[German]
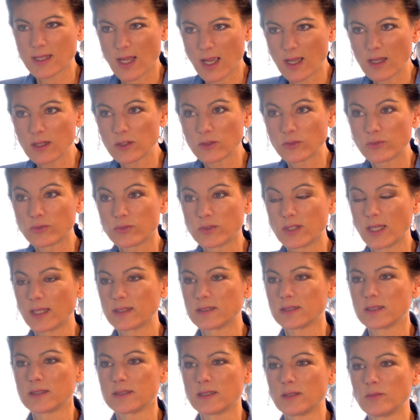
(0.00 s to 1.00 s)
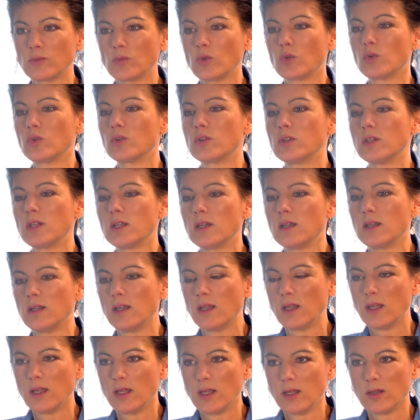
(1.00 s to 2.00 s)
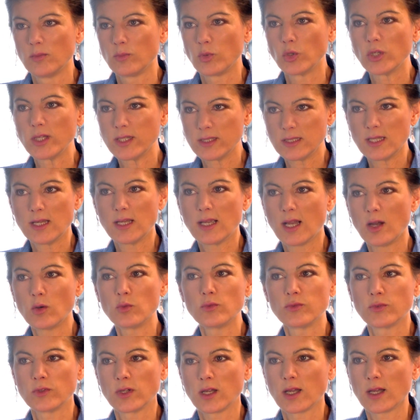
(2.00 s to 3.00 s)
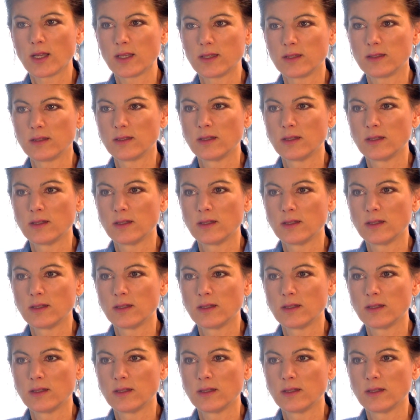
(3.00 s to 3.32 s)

darf, dass es im Grunde Politik kaufen kann.